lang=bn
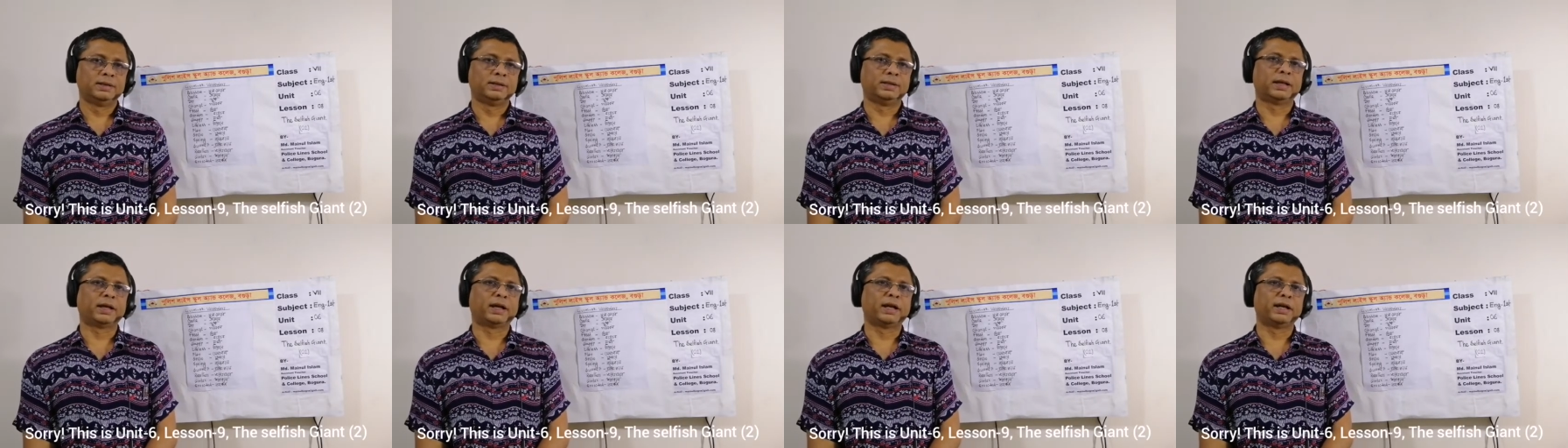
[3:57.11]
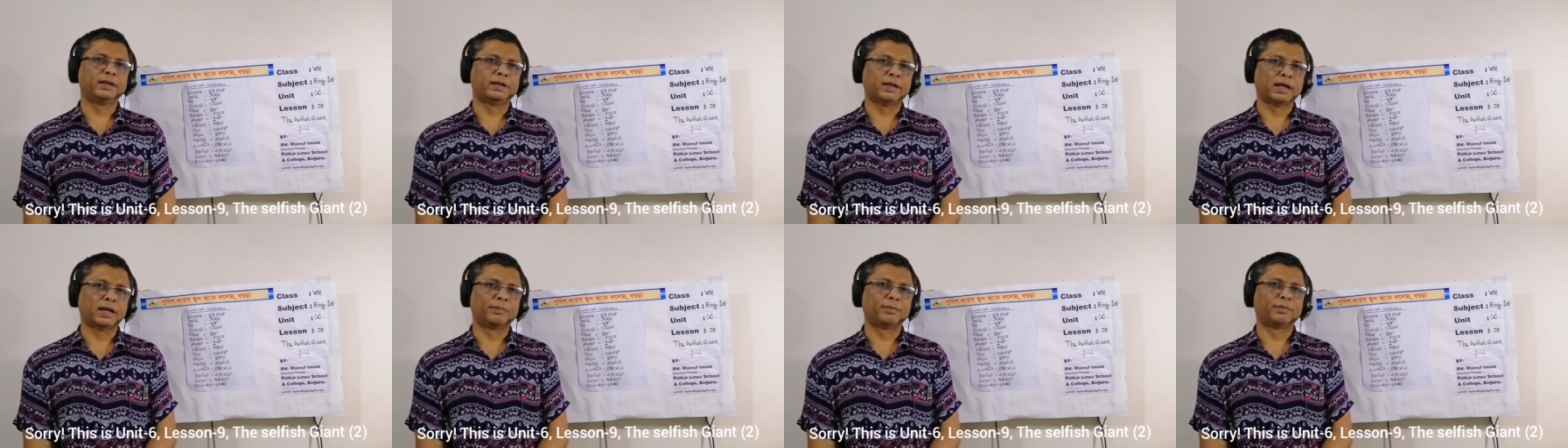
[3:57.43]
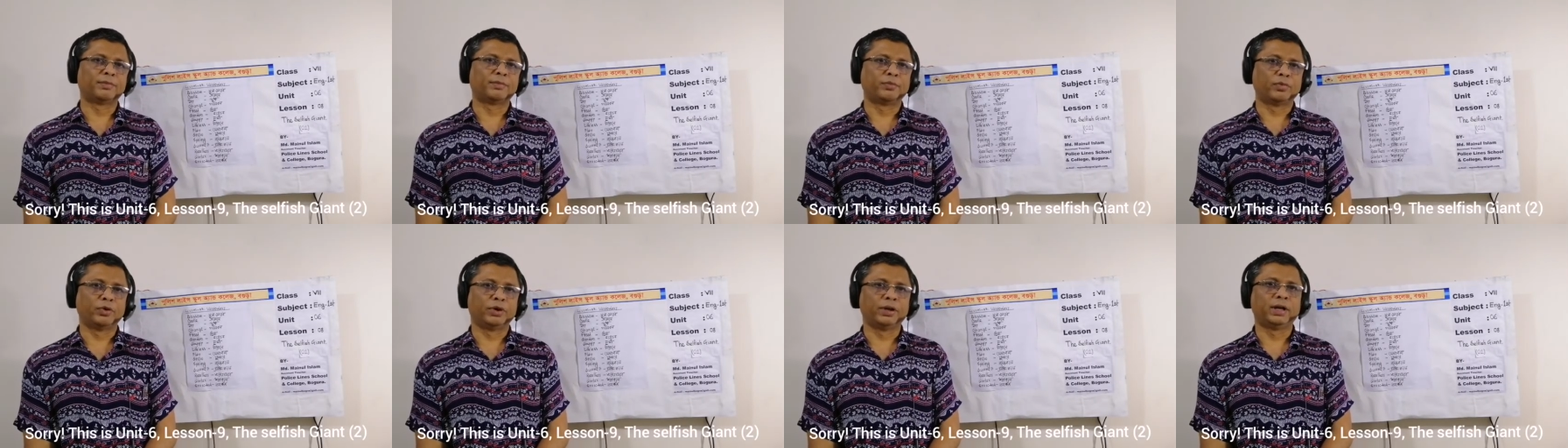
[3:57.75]
সেকেন্ড টার্ম
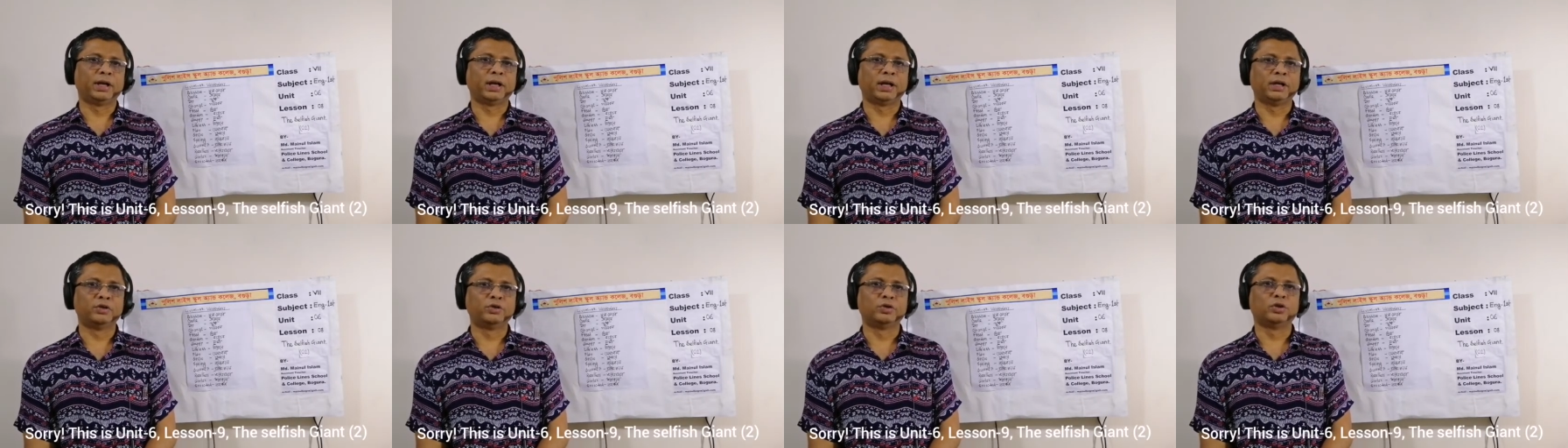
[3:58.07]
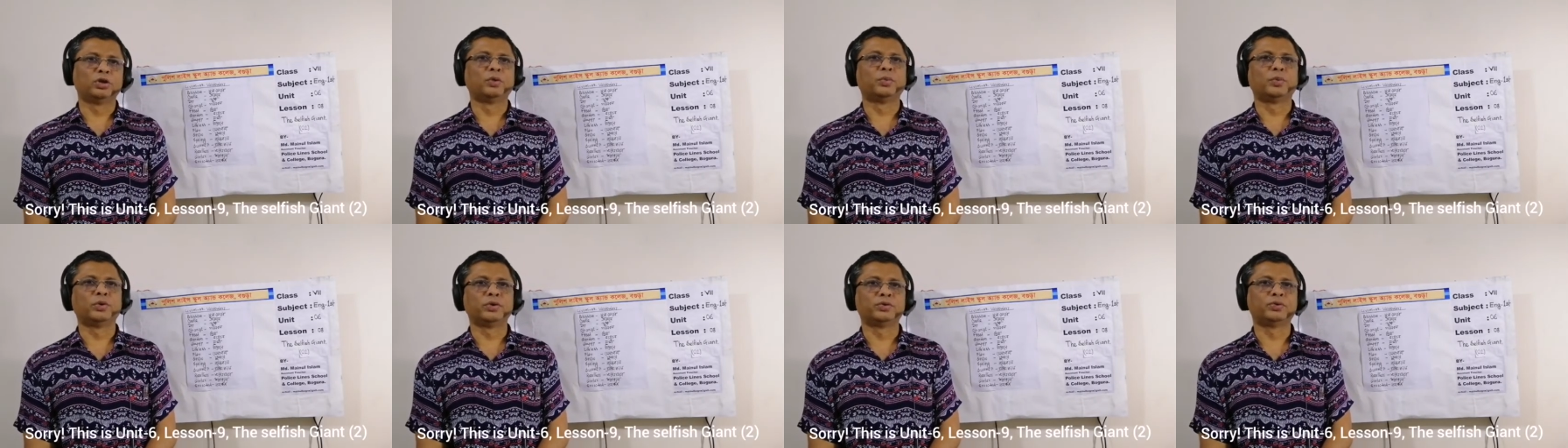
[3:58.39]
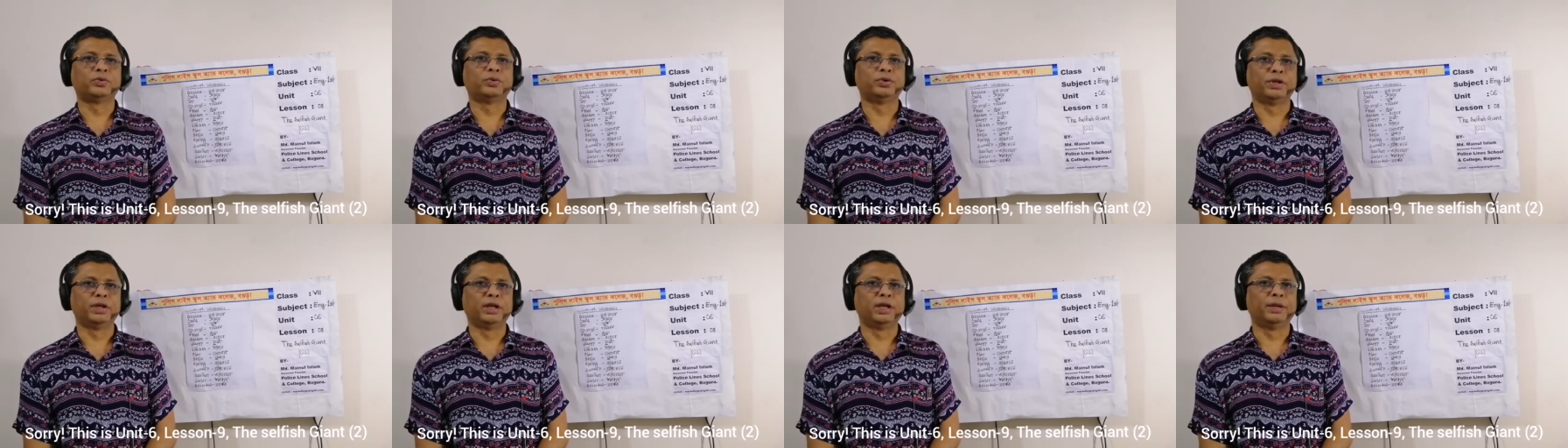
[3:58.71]
পরীক্ষার জন্য
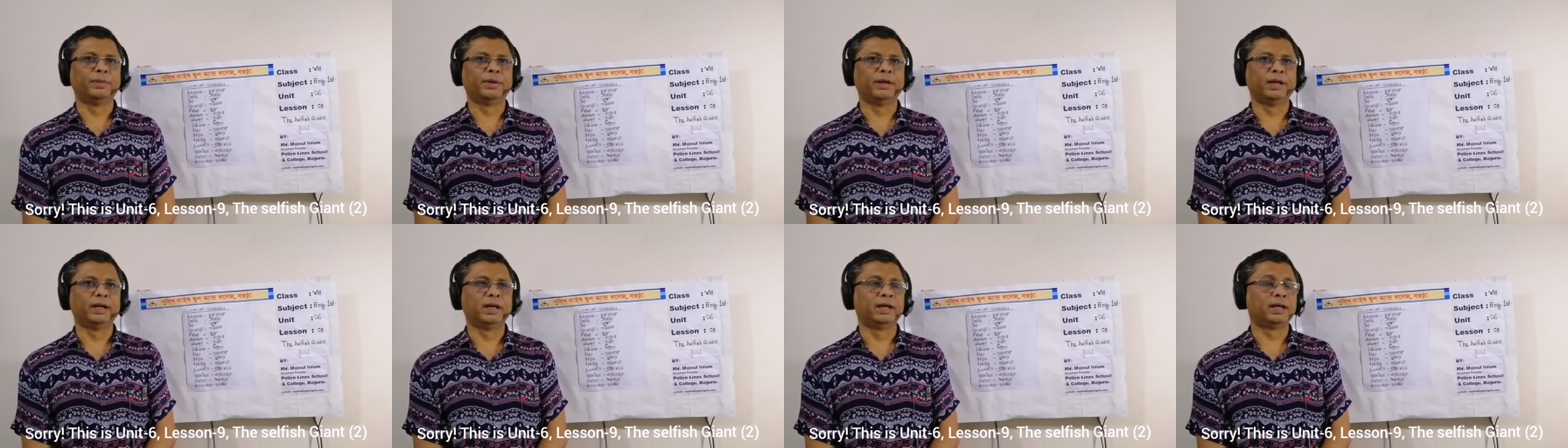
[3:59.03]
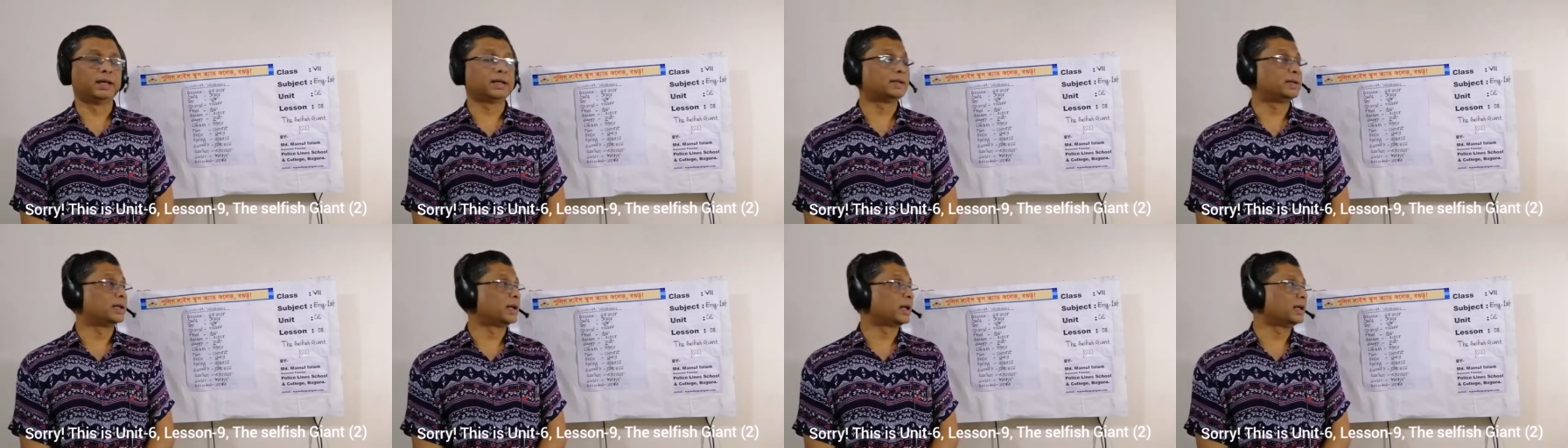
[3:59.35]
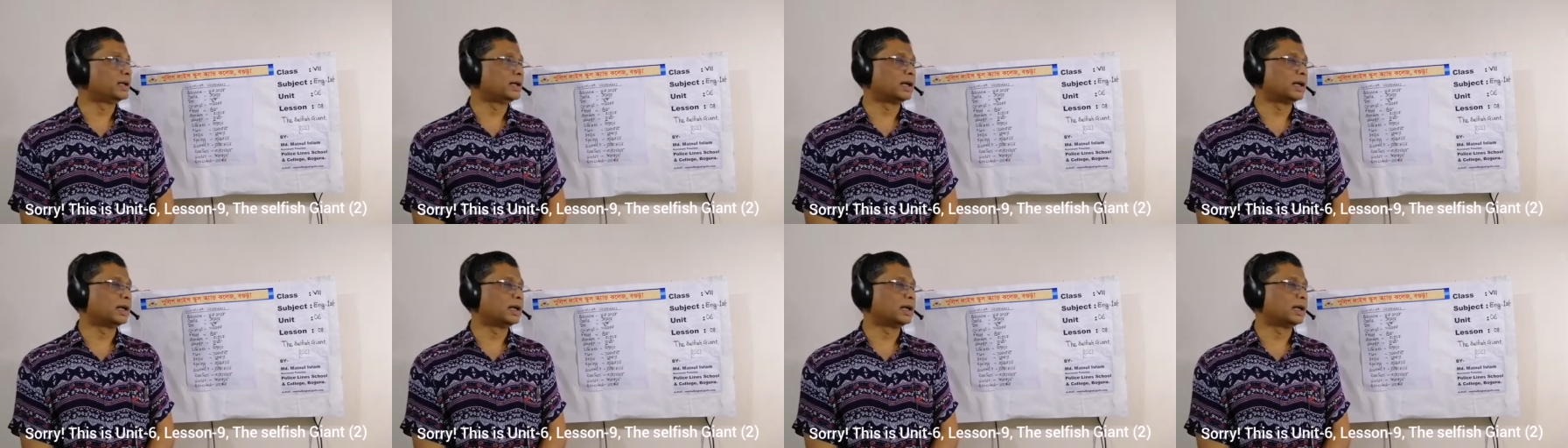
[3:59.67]
প্রস্তুতি নিবে এটা সেকেন্ড